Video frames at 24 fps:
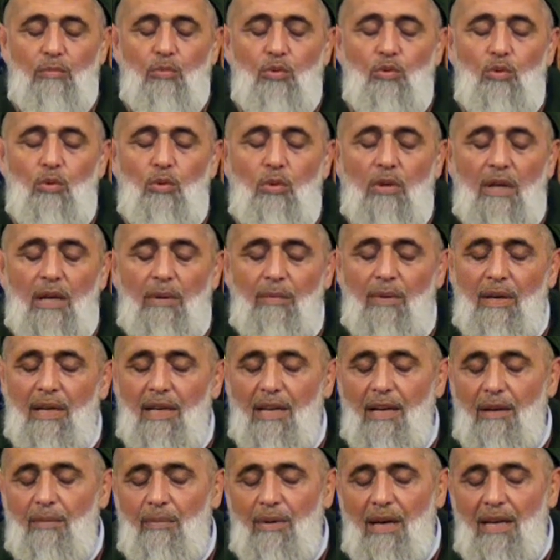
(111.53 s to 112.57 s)
ve bununla
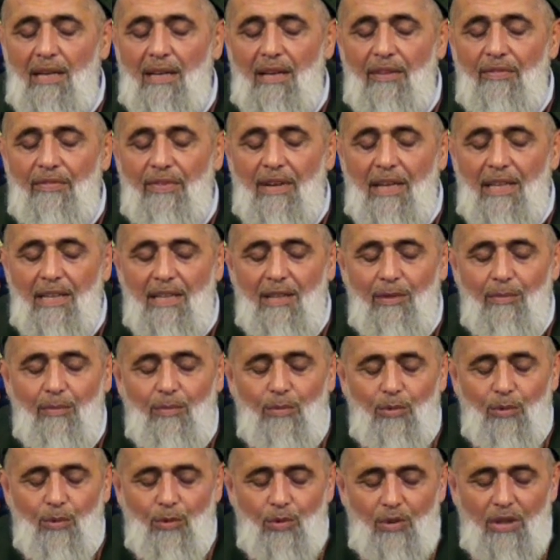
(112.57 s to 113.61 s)
beraber
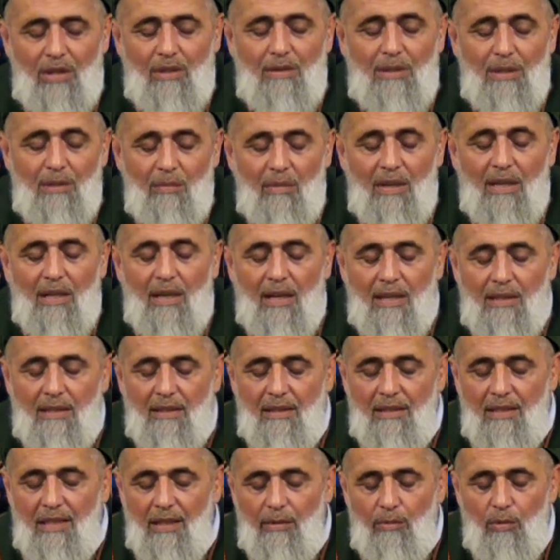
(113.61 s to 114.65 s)
efendim bu üretime
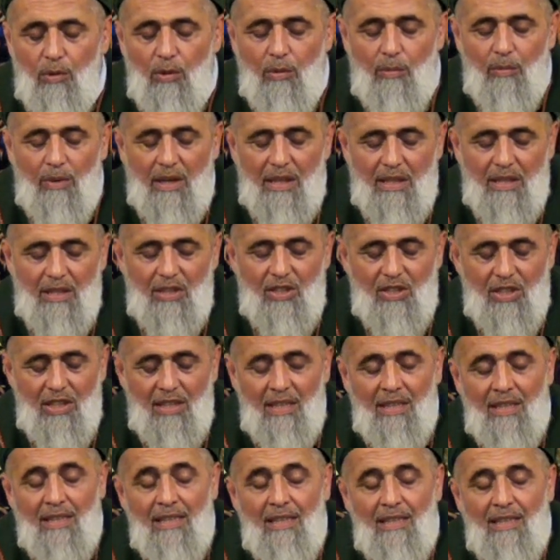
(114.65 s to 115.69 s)
katkıda bulunmak
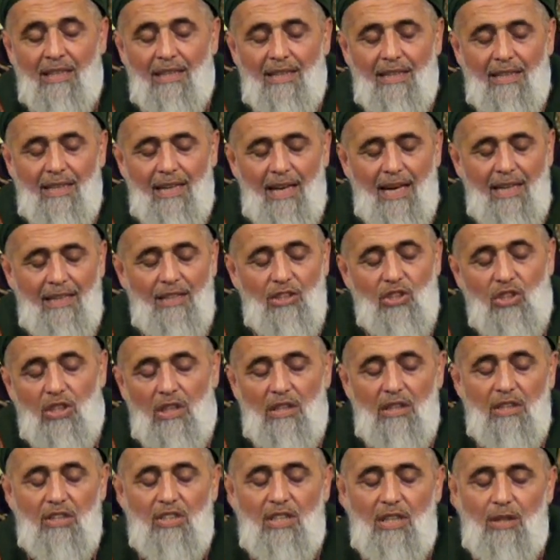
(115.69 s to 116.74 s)
için yani
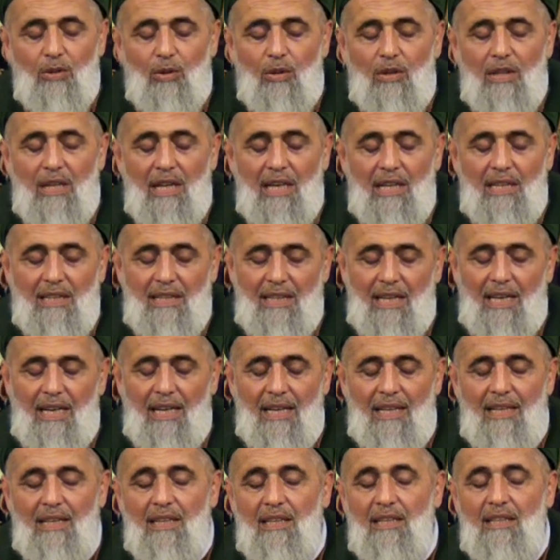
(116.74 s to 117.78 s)
çalışan olarak
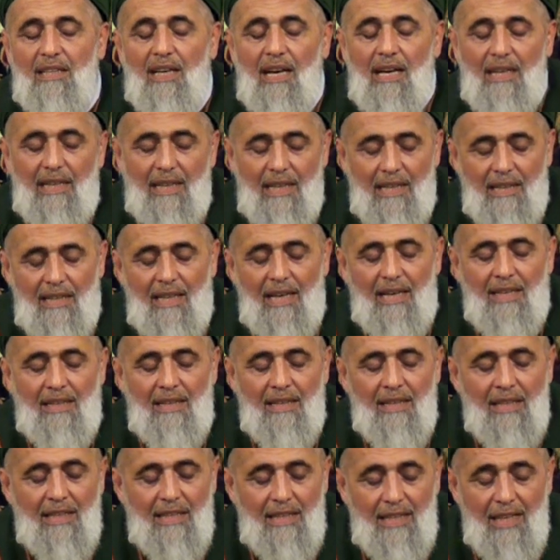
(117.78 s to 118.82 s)
değil, idare eden,
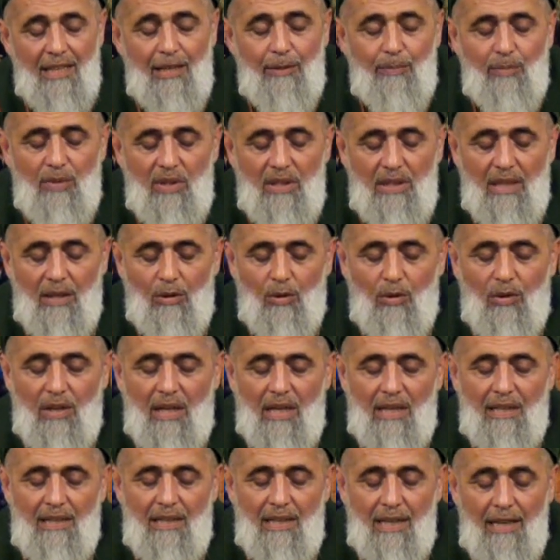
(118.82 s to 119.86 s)
gelip giden
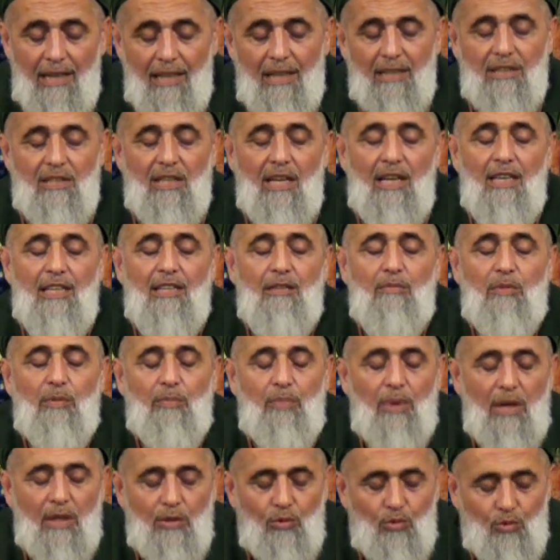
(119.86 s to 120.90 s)
olarak değil de sanki
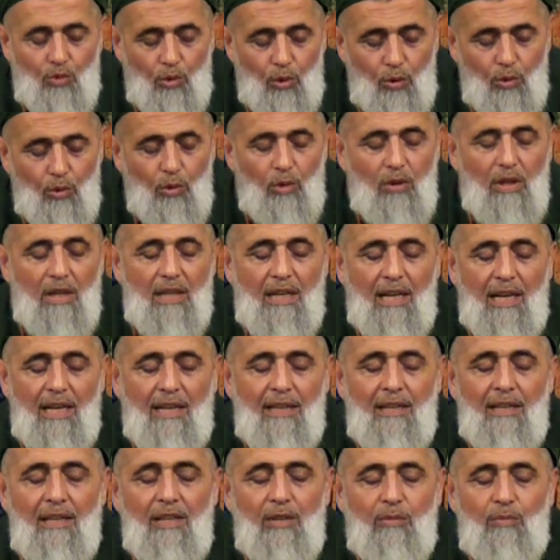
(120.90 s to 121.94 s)
bir patron
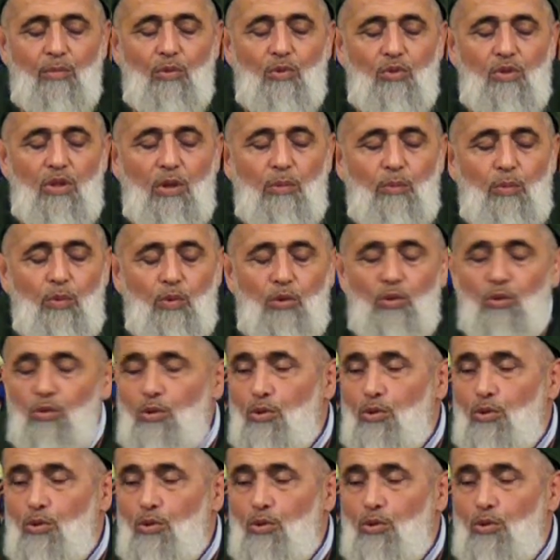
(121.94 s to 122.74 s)
olarak burada